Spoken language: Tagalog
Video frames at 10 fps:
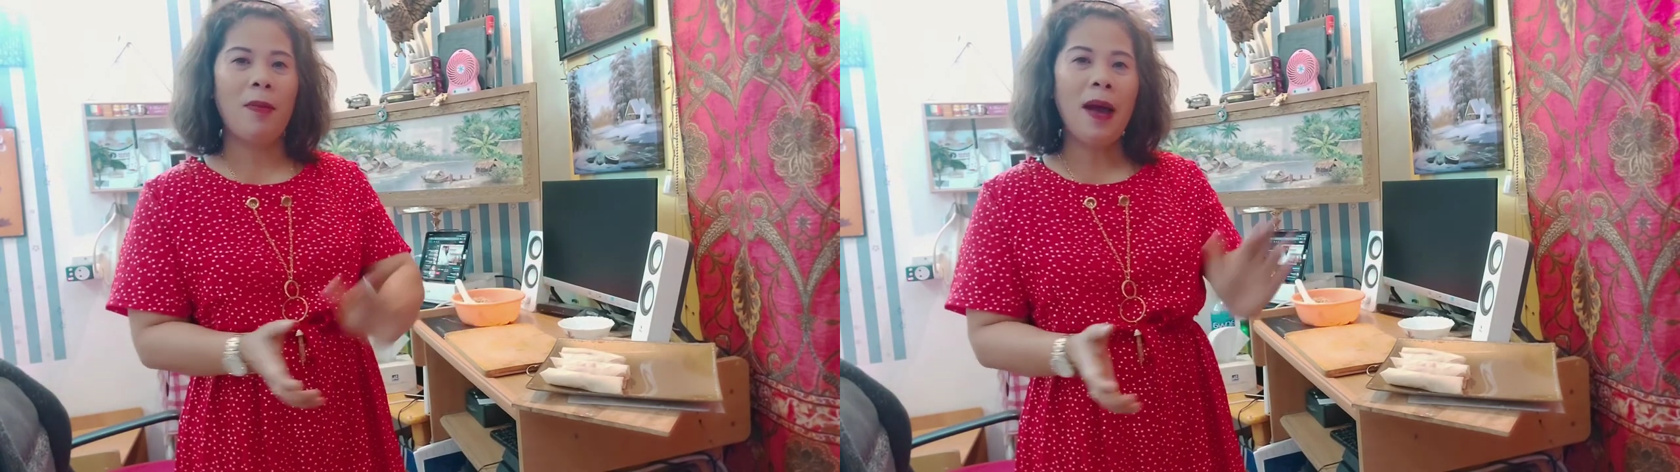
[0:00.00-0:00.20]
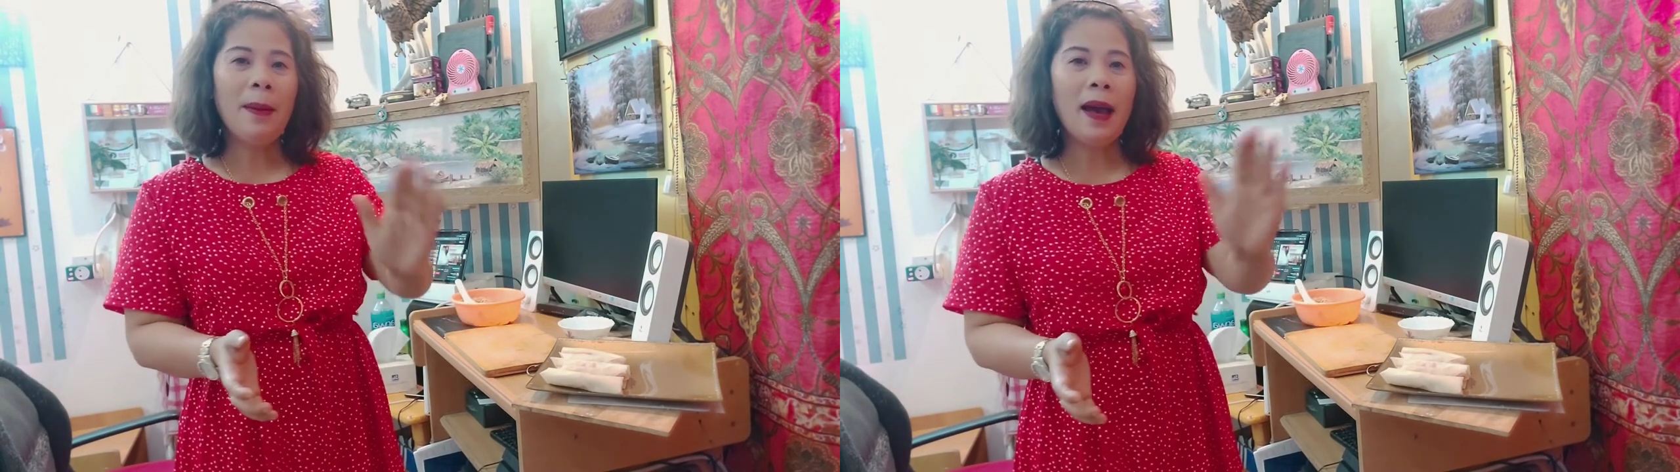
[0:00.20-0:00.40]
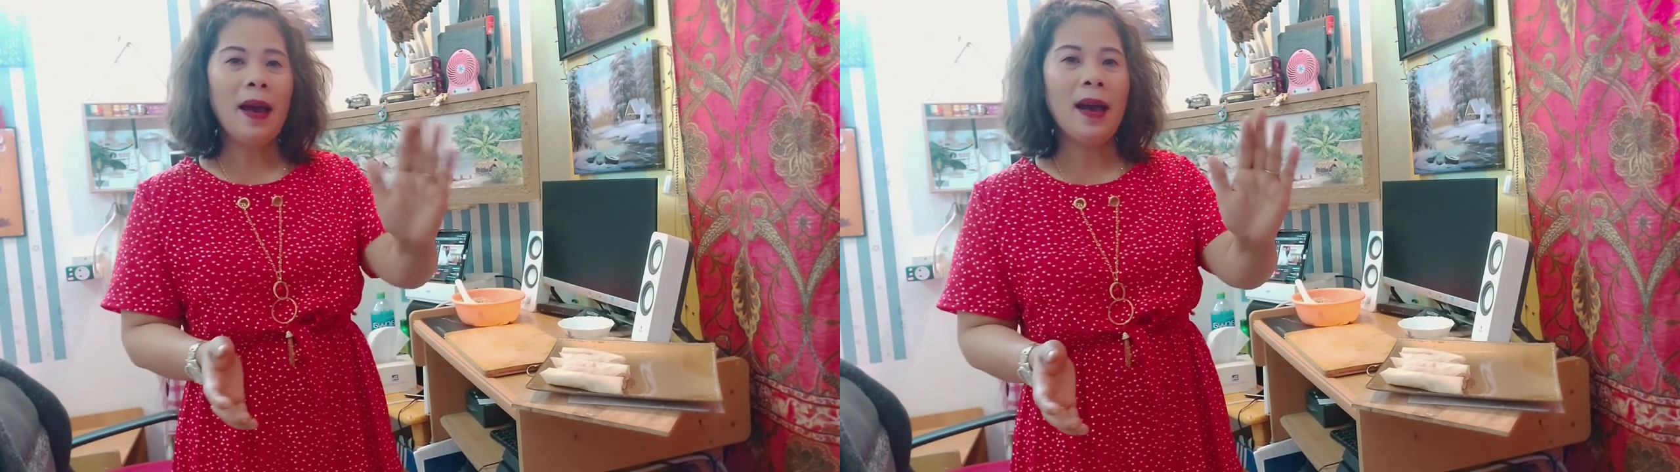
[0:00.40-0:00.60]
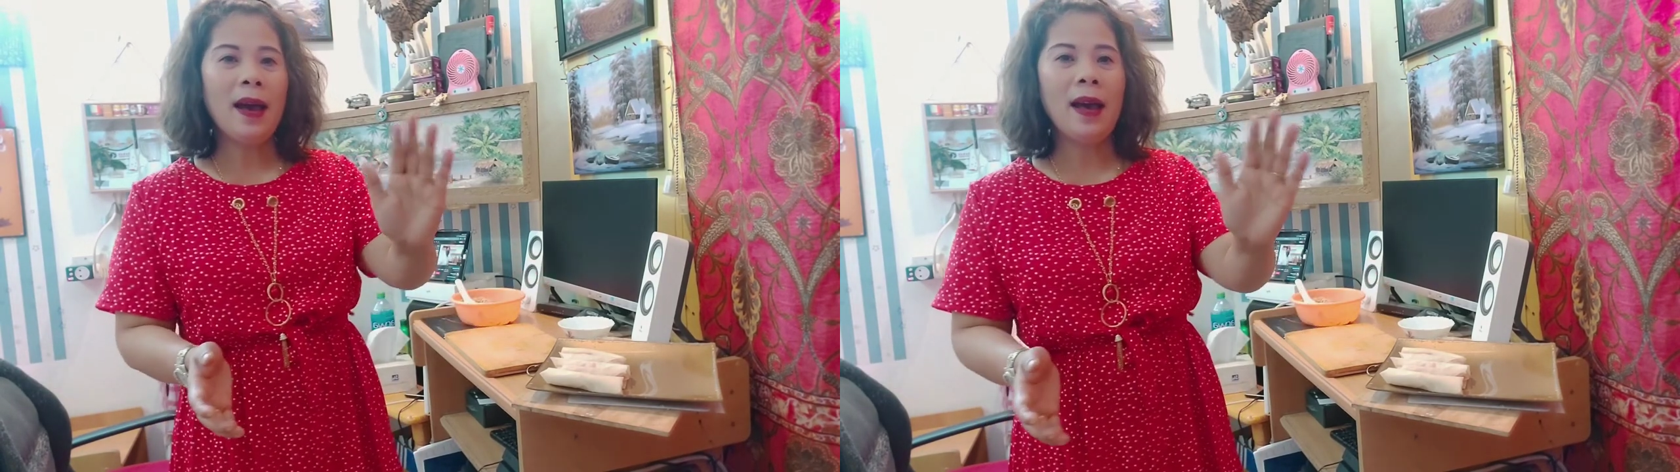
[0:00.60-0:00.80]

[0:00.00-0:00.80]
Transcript: Bye-bye! Bye!